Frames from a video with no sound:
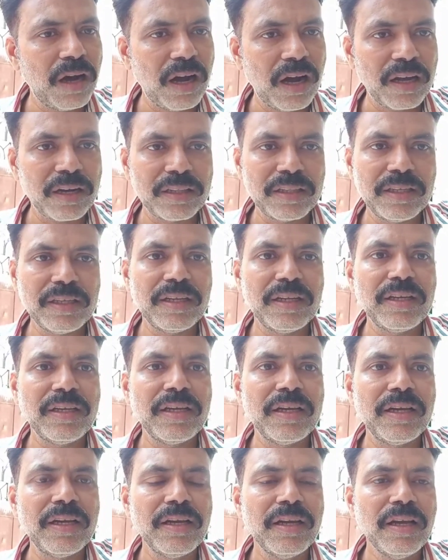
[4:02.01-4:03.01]
हारते नहीं
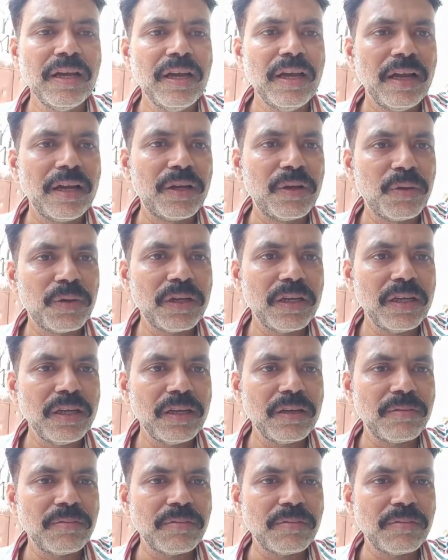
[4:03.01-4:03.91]
हैं क्योंकि